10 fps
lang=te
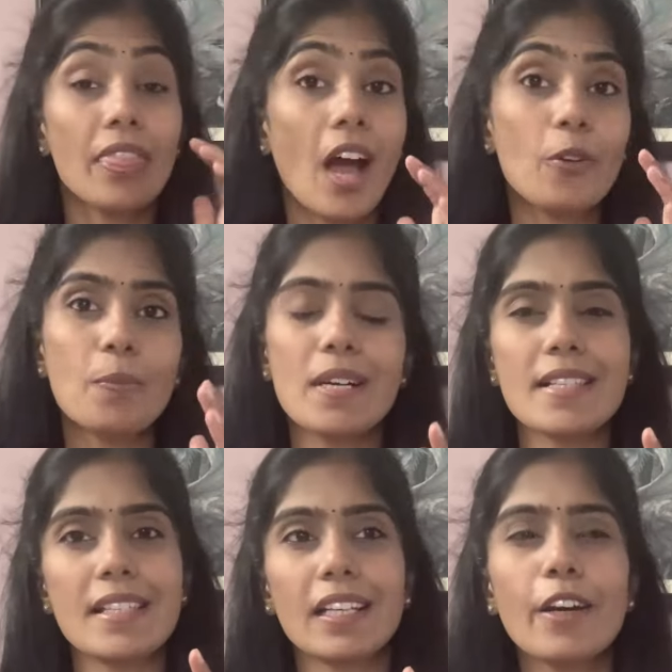నాకు
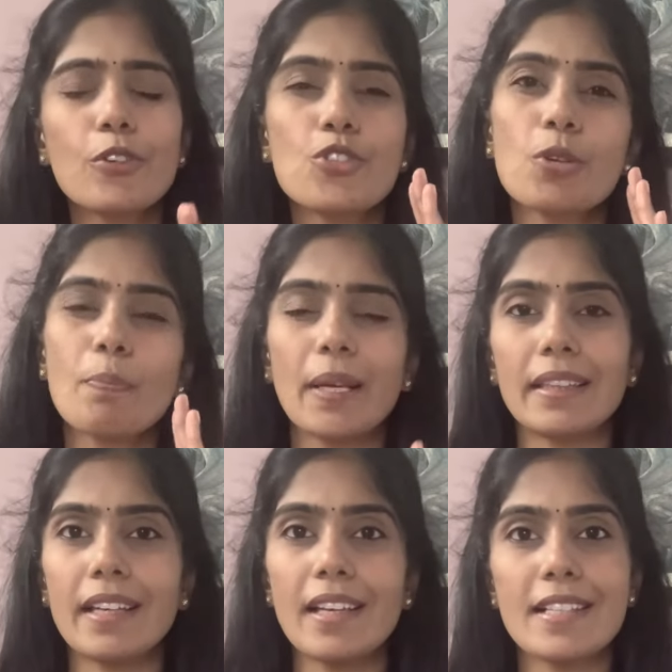పర్సనల్గా కొంచెం
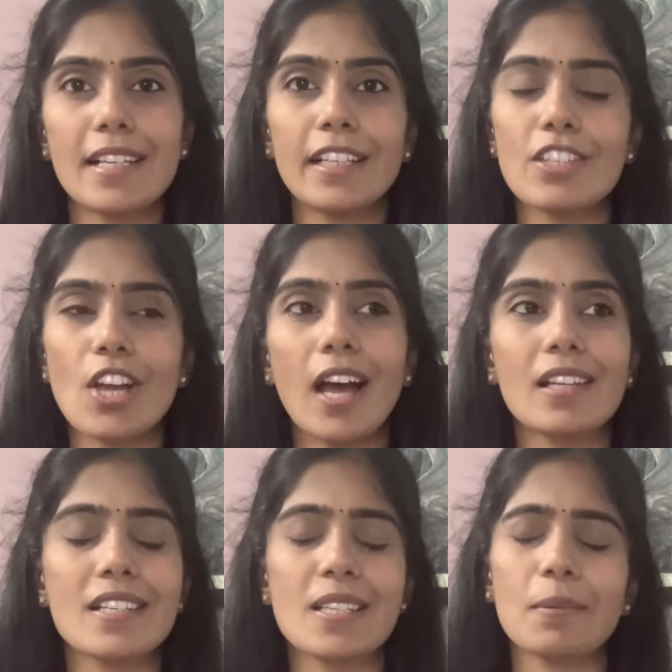పెద్ద డైల్స్ అంటే
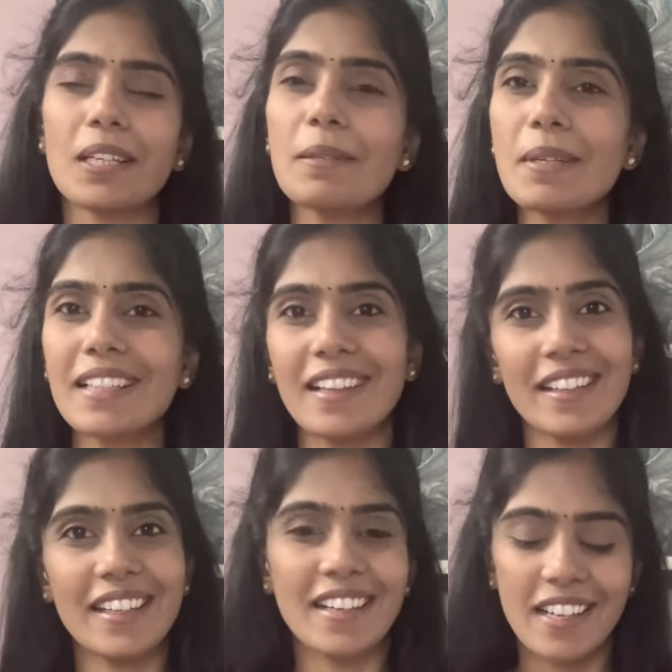చాలా ఇష్టం అండి బట్ నా
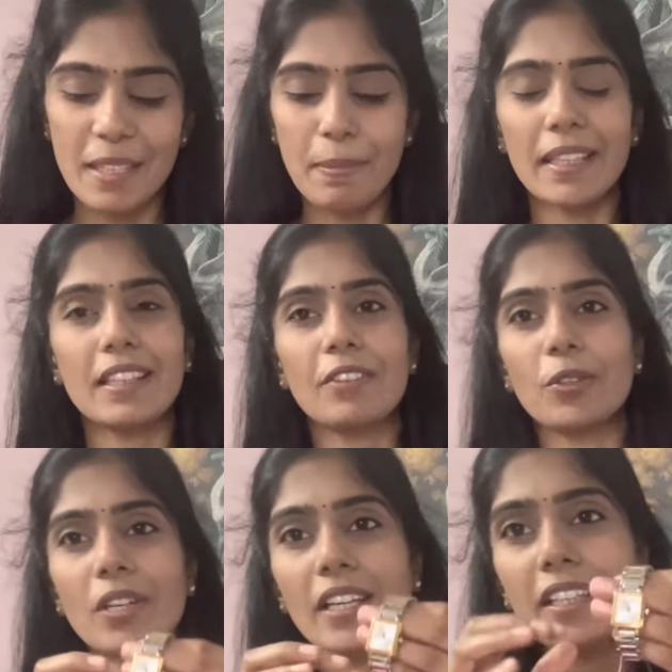దగ్గర అన్నీ పెద్దవి
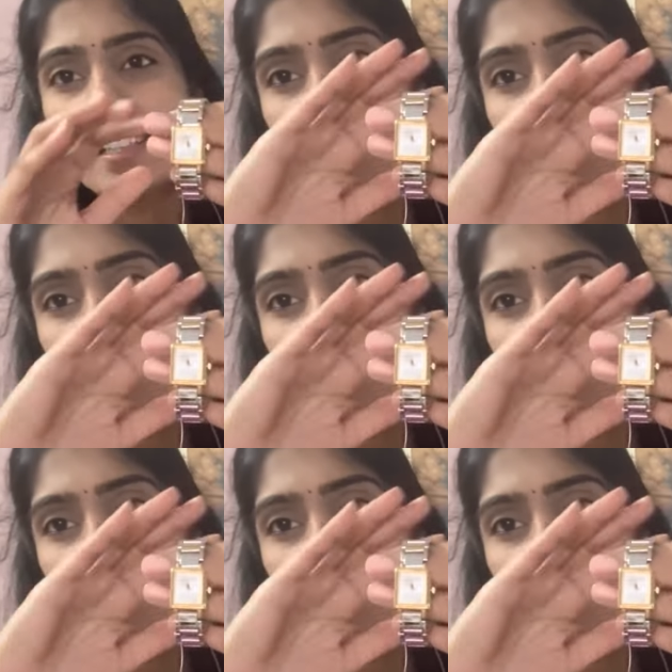ఉన్నాయి